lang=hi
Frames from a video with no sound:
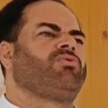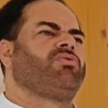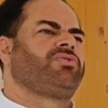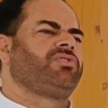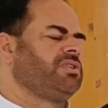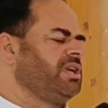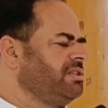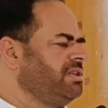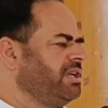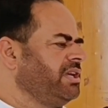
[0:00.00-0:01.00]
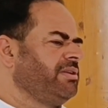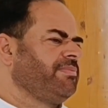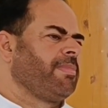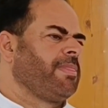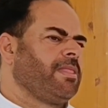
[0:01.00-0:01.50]
की कोशिश रहती है
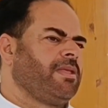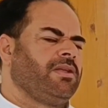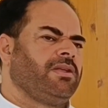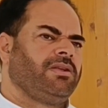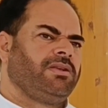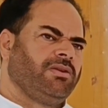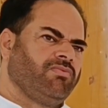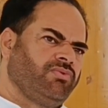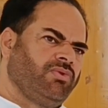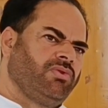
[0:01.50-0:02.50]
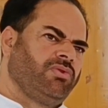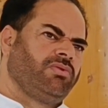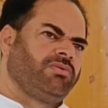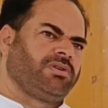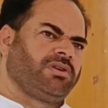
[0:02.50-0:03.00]
कि वो
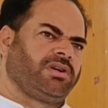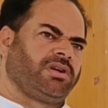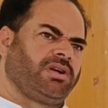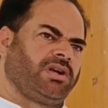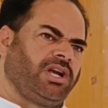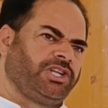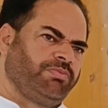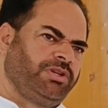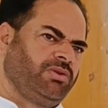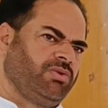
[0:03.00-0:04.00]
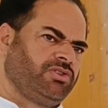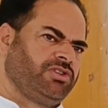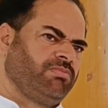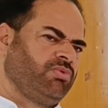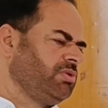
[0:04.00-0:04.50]
कश्मीर और
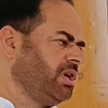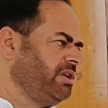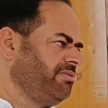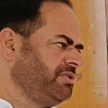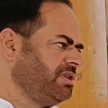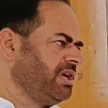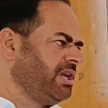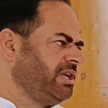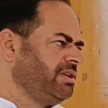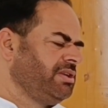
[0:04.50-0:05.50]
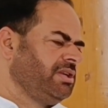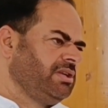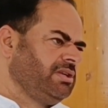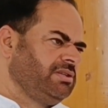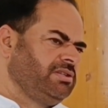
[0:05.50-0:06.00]
जम्मू का डिवीज़न करे
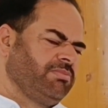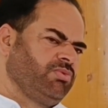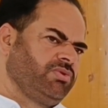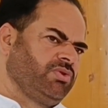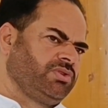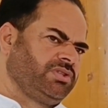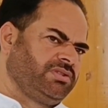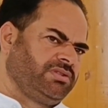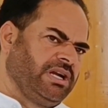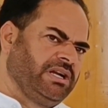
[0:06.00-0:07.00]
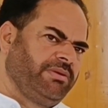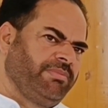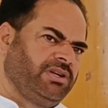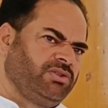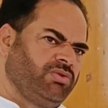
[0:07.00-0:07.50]
जम्मू को
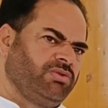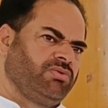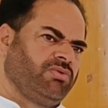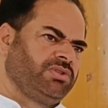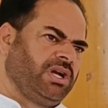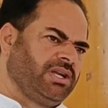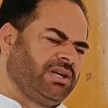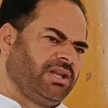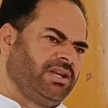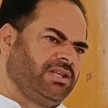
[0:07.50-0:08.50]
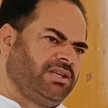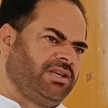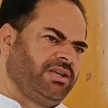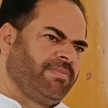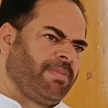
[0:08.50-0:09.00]
सेंटिमेंट्स जो उनको उजागर करे
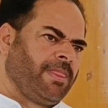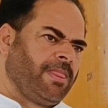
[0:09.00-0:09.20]
देखिए